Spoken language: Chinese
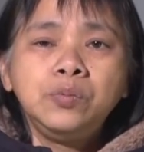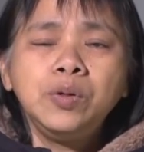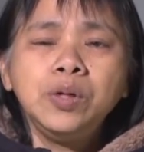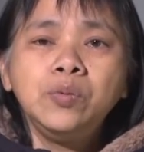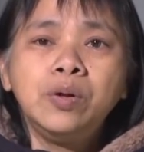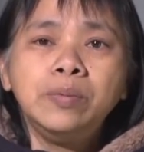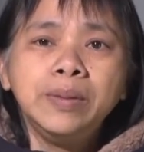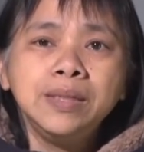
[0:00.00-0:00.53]

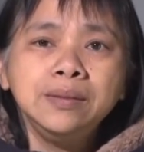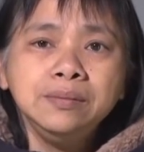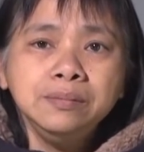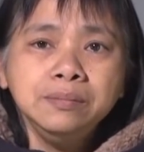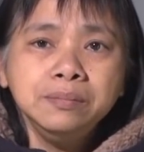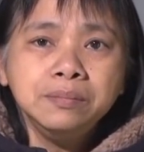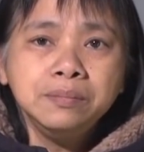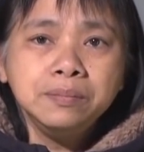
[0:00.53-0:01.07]
为我
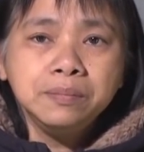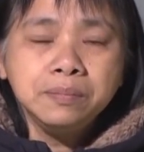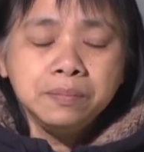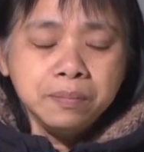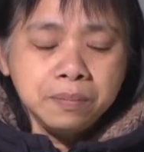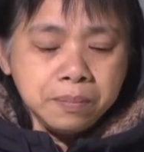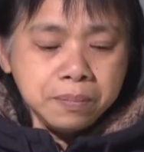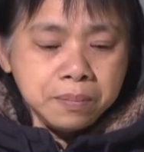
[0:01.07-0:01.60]
们
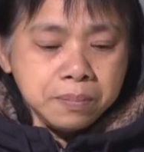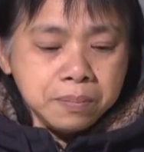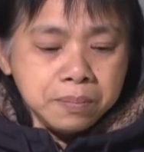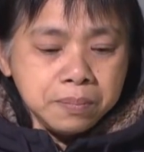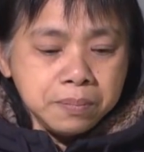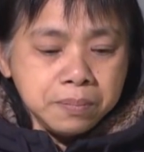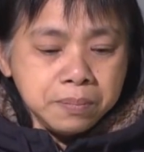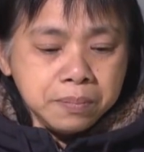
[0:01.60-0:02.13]

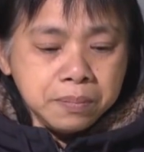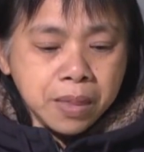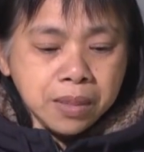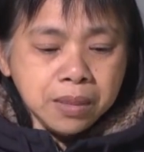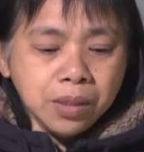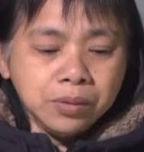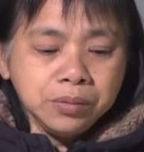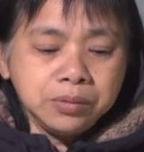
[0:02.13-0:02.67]

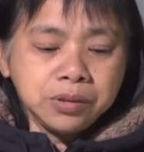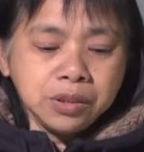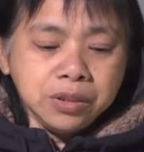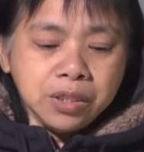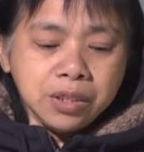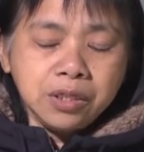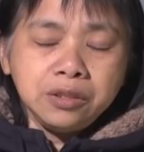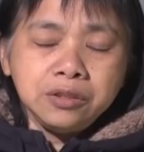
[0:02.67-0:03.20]
没有真
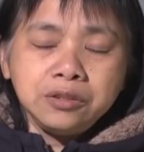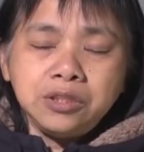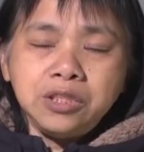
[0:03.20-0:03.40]
的